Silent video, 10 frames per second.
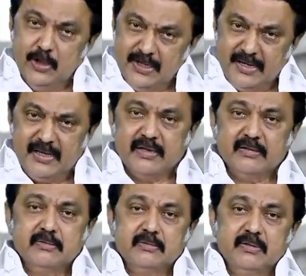
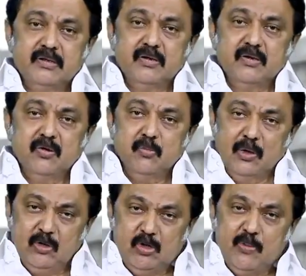உடனடியாக
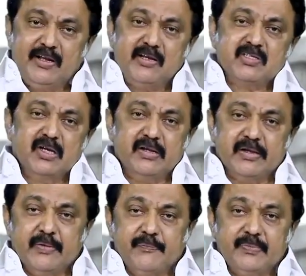மருத்துவமனைக்கு
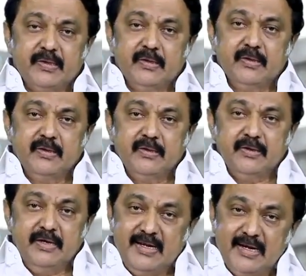செல்லுங்க
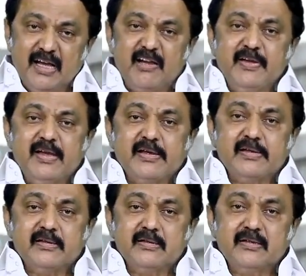நீங்களாகவே
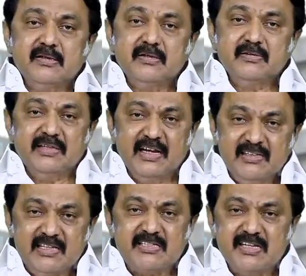
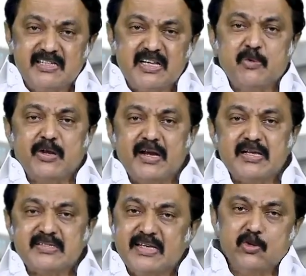தெரிஞ்ச சிகிச்சை
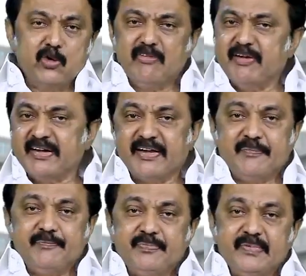முறைகளை செய்து கொள்ள வேண்டாம்